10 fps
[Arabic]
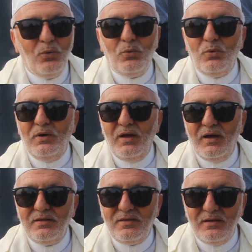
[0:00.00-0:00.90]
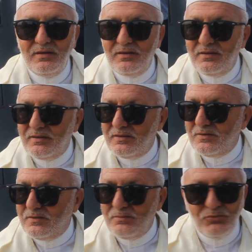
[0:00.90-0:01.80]
وعلى هذا
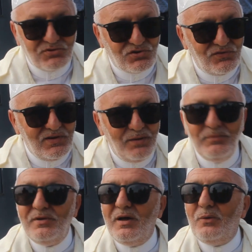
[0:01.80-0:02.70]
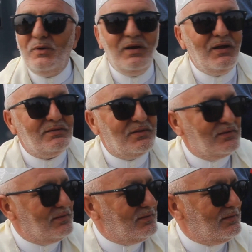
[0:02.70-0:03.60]
المستشفى اللي عملناه وعلى هذا